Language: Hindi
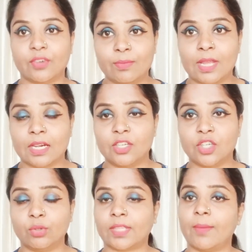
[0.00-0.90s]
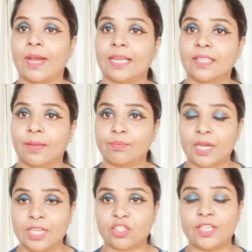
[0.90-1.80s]
सा ट्रिम कर लीजिए उसके बाद
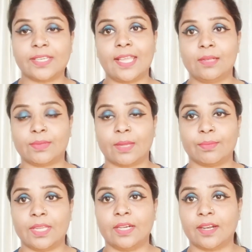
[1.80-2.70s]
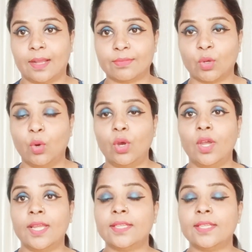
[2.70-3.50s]
आप कंडीशनर की हेल्प से अपने अंडर आर्म्स को